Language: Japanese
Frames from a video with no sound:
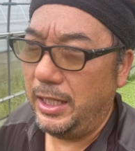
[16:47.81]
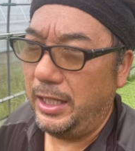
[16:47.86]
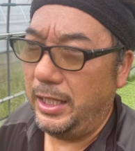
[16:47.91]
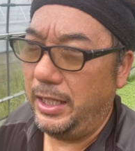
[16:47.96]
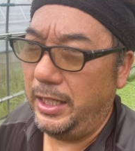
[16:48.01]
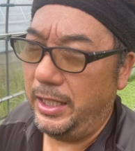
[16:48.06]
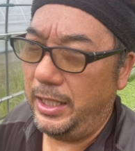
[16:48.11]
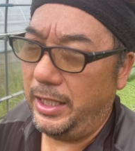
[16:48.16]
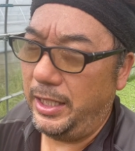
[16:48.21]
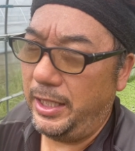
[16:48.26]

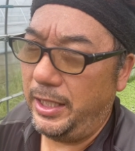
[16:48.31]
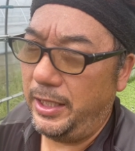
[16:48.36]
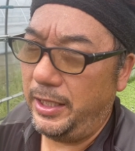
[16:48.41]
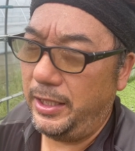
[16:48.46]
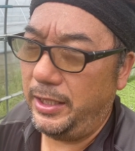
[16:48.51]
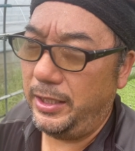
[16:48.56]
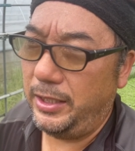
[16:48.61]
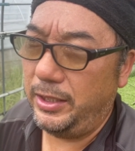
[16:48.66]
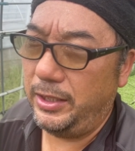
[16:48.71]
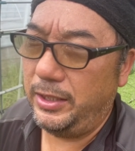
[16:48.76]

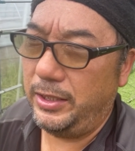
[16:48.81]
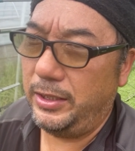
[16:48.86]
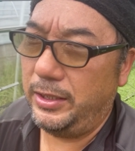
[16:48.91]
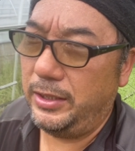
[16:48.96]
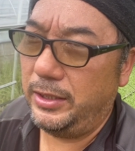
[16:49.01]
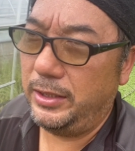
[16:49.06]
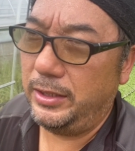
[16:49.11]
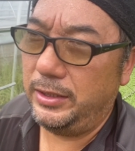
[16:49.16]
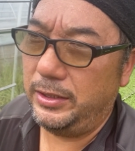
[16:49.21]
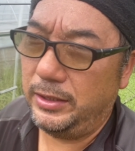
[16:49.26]

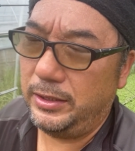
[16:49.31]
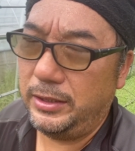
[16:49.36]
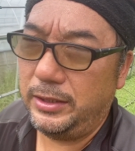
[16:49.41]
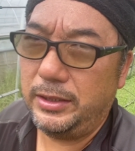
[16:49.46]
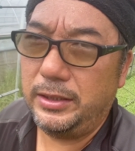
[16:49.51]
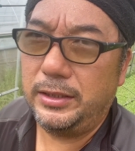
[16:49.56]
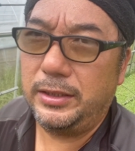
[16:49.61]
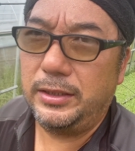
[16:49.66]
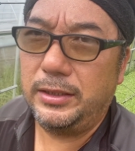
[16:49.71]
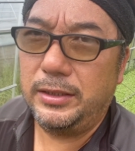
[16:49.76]

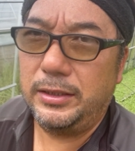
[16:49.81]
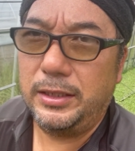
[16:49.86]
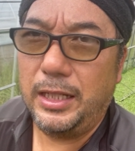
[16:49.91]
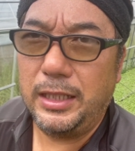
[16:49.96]
えー、